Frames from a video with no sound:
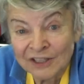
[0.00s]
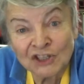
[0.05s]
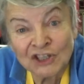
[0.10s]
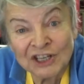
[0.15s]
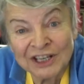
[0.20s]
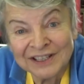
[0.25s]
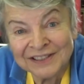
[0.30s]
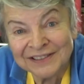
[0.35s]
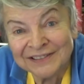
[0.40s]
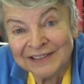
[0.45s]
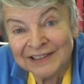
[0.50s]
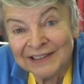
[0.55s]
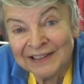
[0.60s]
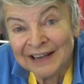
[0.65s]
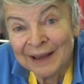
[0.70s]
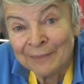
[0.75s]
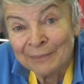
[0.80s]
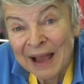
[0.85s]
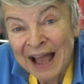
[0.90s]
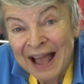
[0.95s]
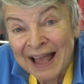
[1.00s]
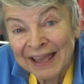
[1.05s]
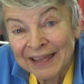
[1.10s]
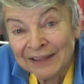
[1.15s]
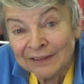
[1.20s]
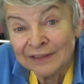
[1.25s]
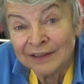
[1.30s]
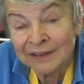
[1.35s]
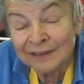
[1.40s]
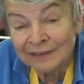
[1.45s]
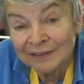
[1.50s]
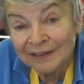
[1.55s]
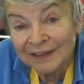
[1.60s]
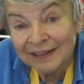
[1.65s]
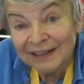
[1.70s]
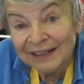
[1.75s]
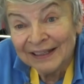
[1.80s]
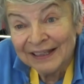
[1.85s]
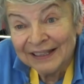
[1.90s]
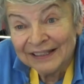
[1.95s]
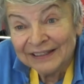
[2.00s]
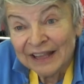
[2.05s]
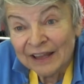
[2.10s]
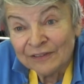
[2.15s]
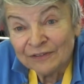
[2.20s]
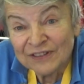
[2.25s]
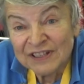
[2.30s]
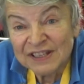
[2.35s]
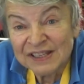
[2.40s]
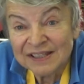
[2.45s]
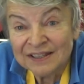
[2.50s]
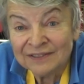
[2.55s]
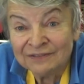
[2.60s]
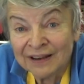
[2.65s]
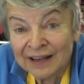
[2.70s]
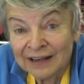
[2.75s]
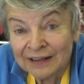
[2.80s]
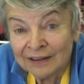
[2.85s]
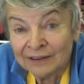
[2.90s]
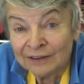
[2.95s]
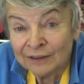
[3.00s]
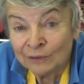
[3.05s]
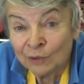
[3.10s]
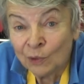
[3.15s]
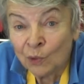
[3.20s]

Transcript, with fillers: J'ai été la marraine d'un festival